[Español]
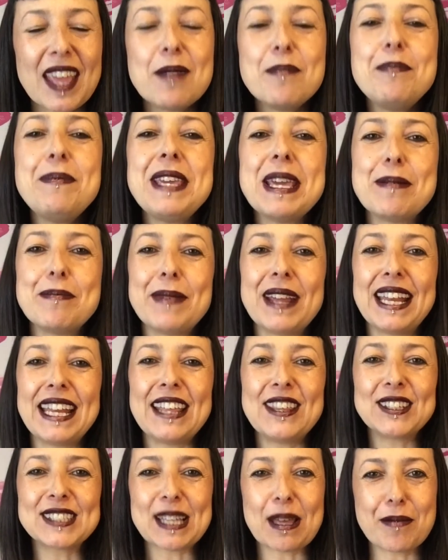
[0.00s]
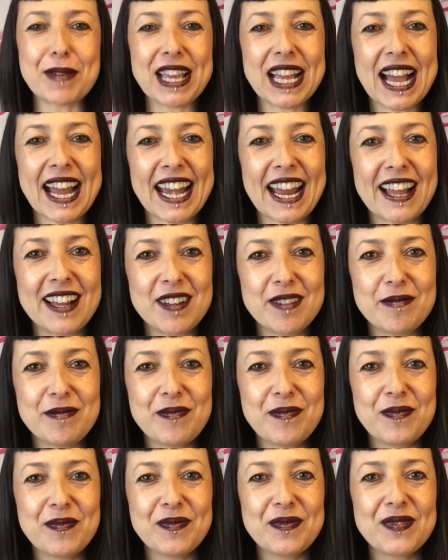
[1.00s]
Bienvenidos a mi canal.
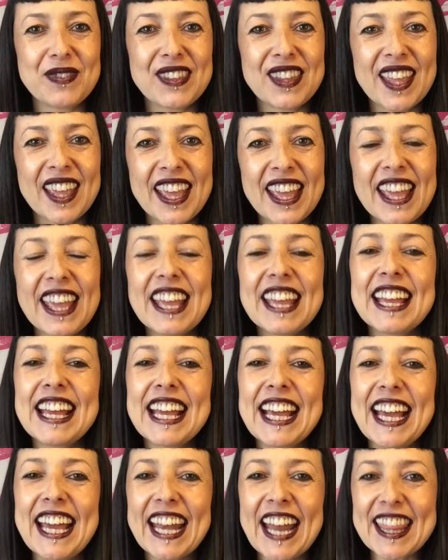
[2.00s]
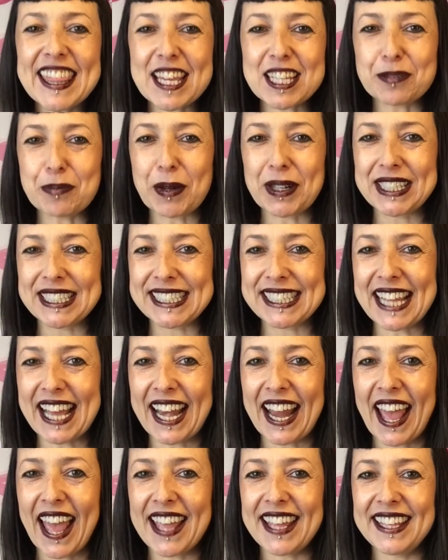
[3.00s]
Gracias por estar
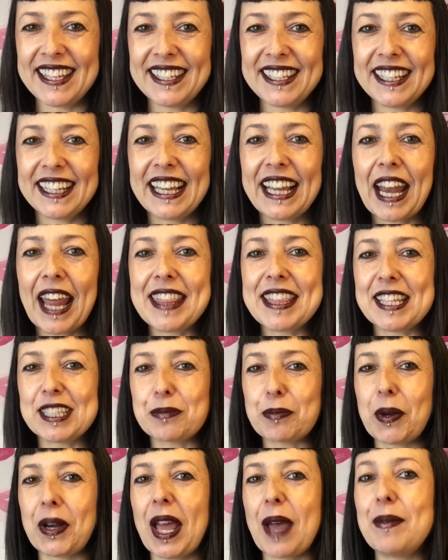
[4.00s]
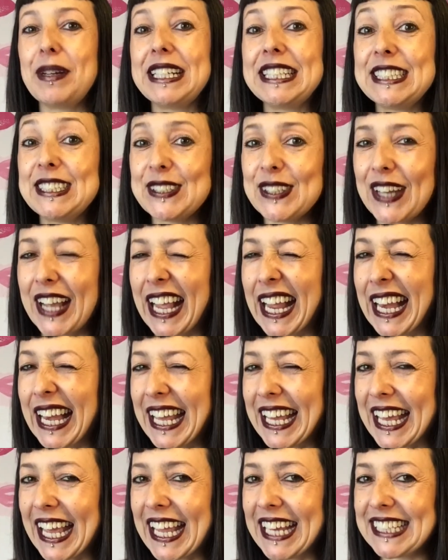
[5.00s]
ahí, gracias por haber hecho
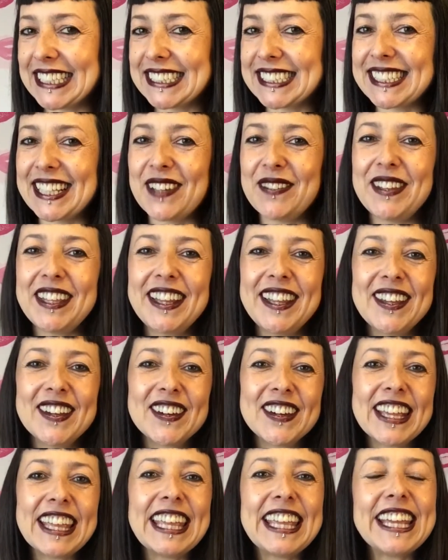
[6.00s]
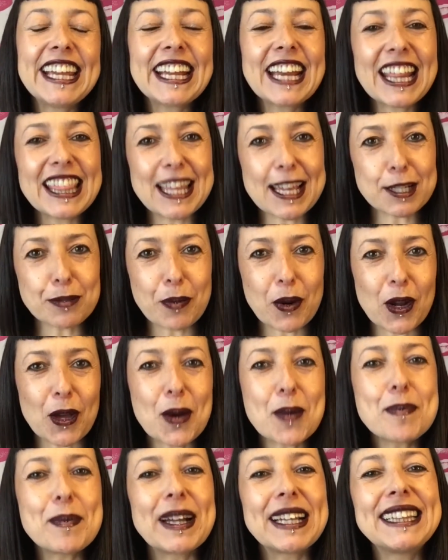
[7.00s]
clic en este vídeo y gracias por
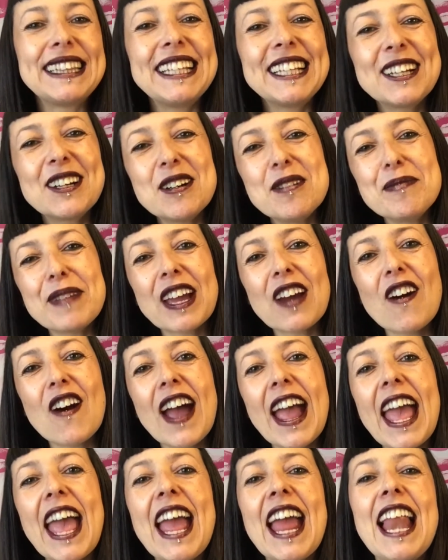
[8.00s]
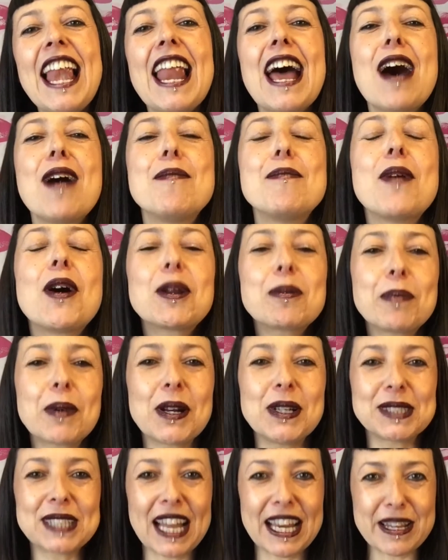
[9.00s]
compartir conmigo el amor por
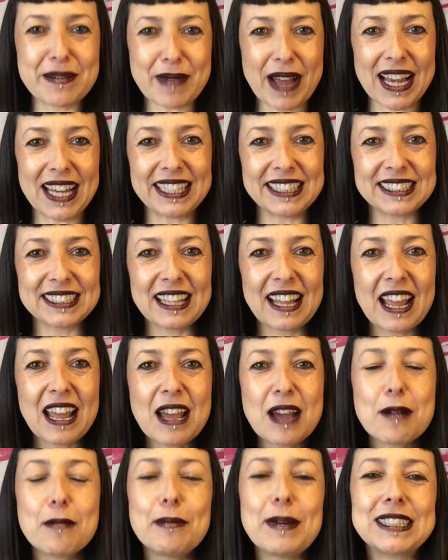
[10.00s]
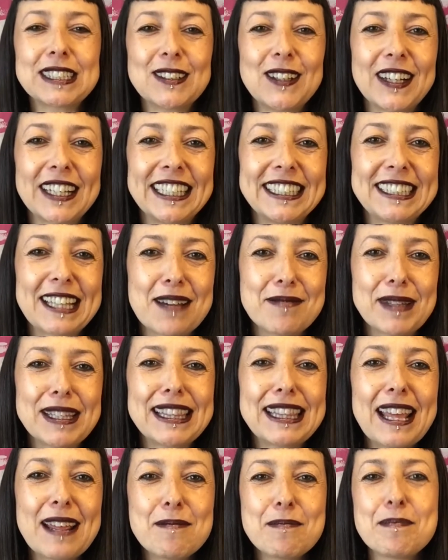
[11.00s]
los animales, más
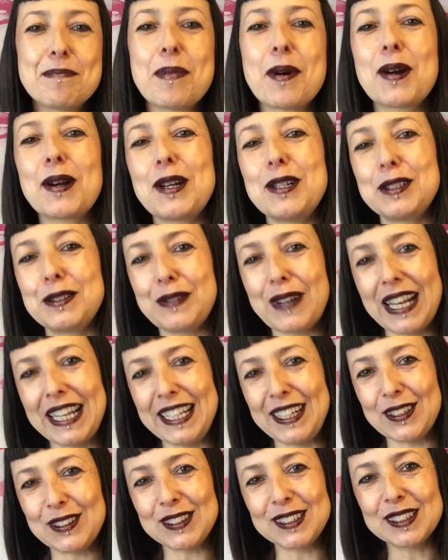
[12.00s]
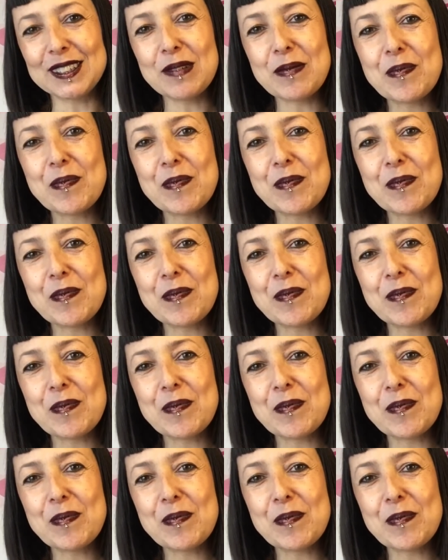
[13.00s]
concretamente por los felinos.